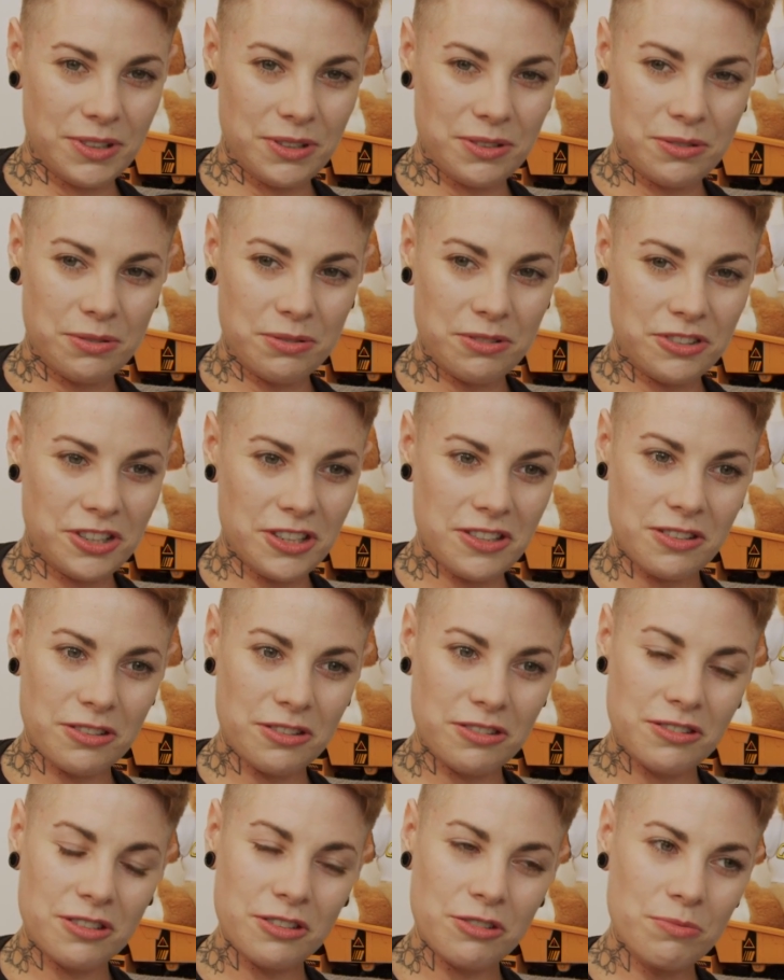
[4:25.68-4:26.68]
kurczę,
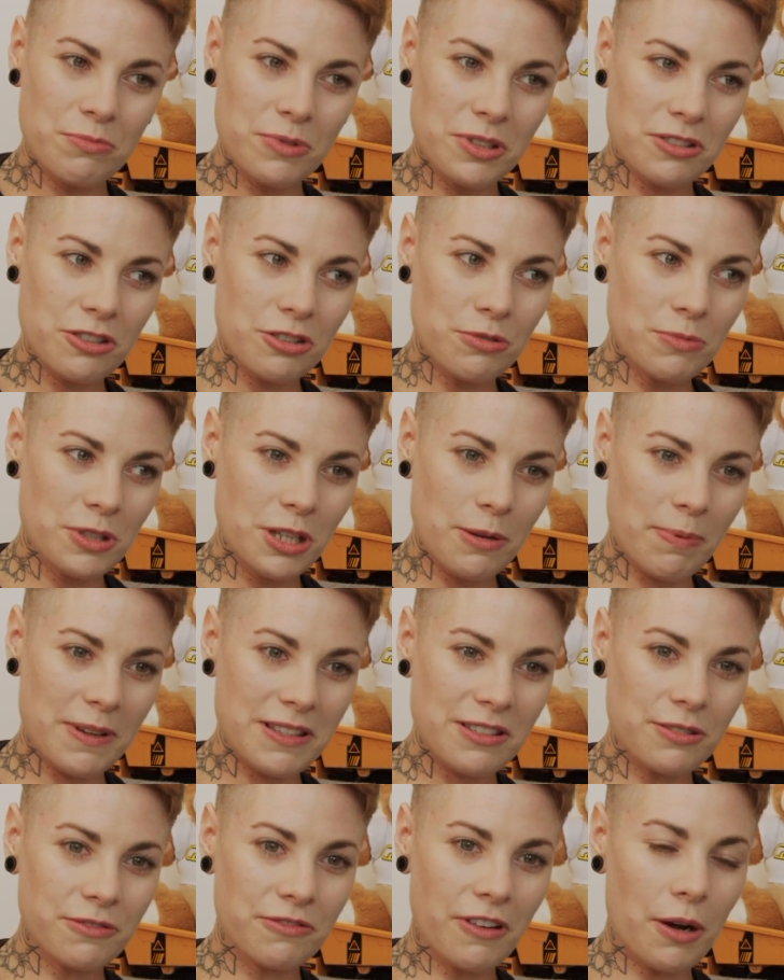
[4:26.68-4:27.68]
coś, coś, mi, coś mi nie
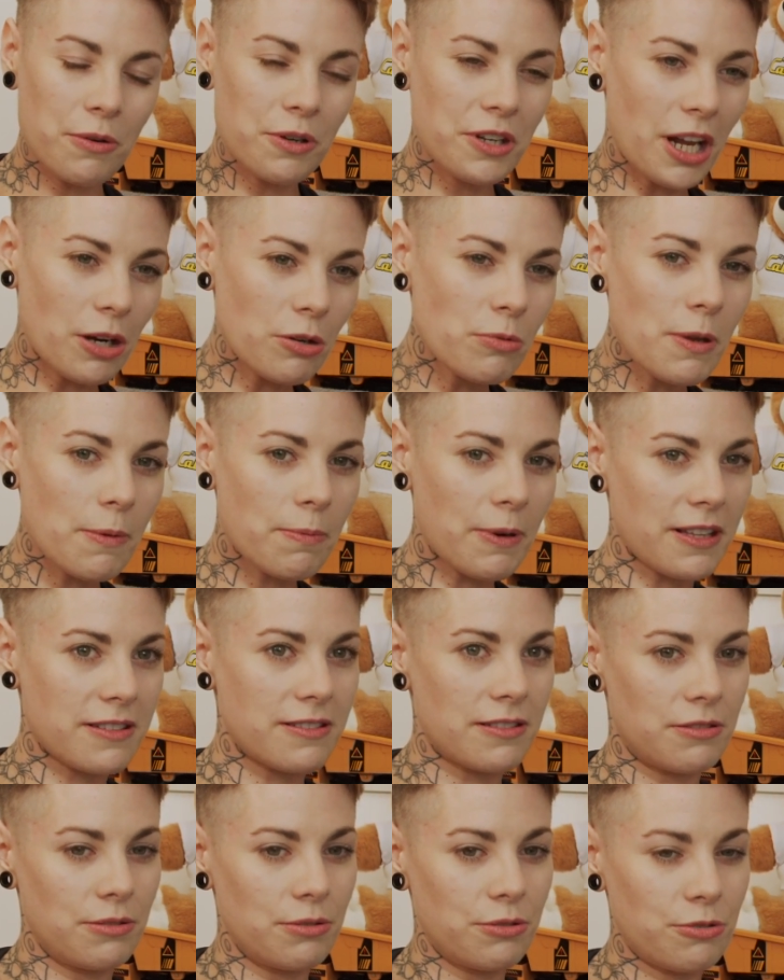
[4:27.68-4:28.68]
pasowało. Ja lubię
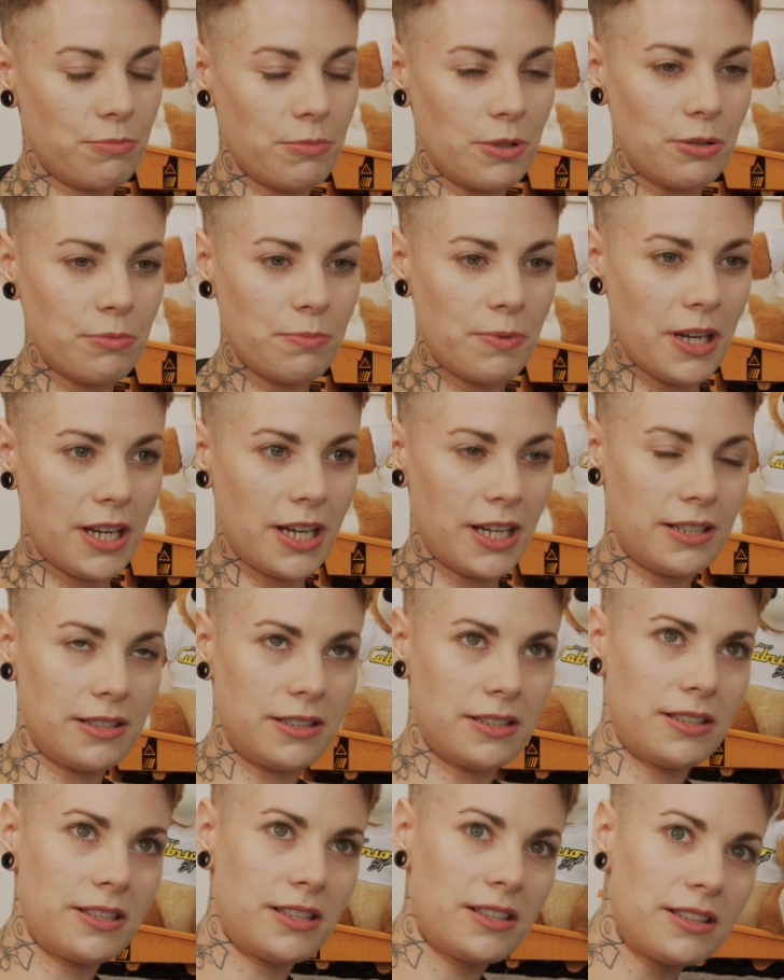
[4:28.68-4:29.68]
pracę z ludźmi, lubię,
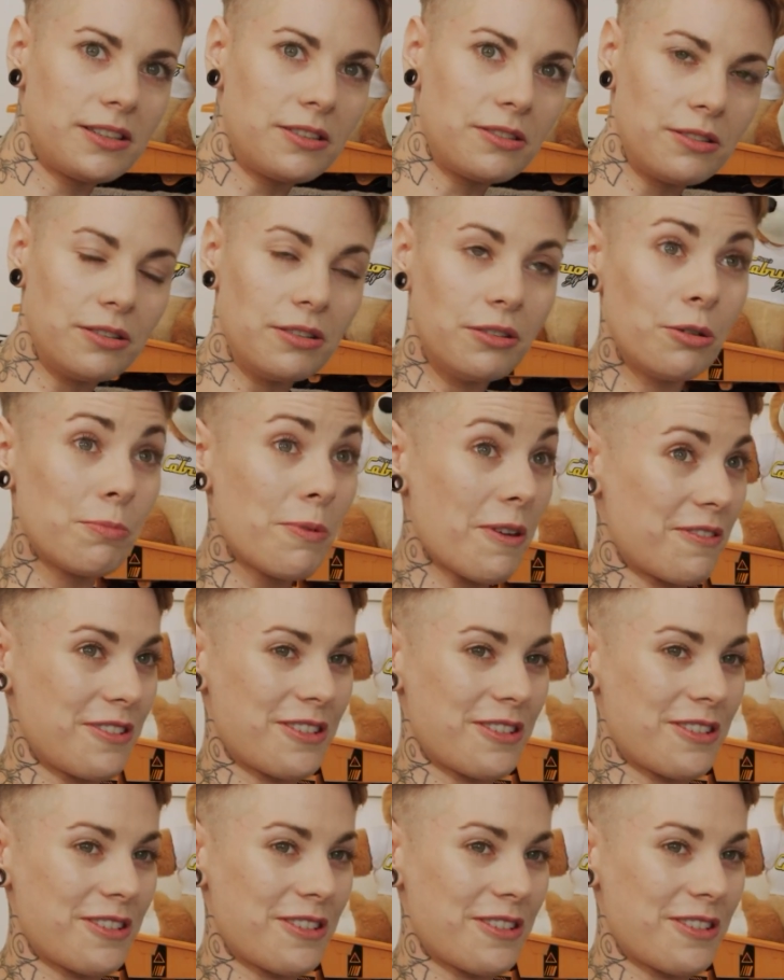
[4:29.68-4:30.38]
e, lubię